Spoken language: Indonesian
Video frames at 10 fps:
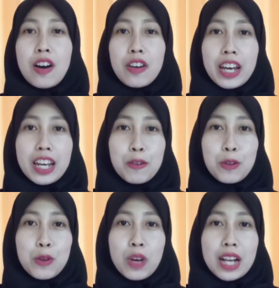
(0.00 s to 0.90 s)
Oke,
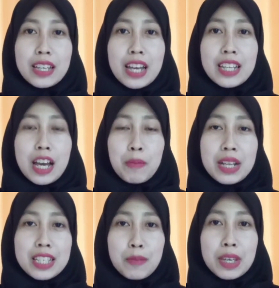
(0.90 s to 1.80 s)
untuk kalian yang
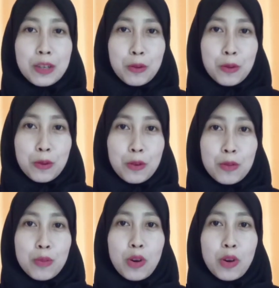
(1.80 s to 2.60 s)
masih bingung,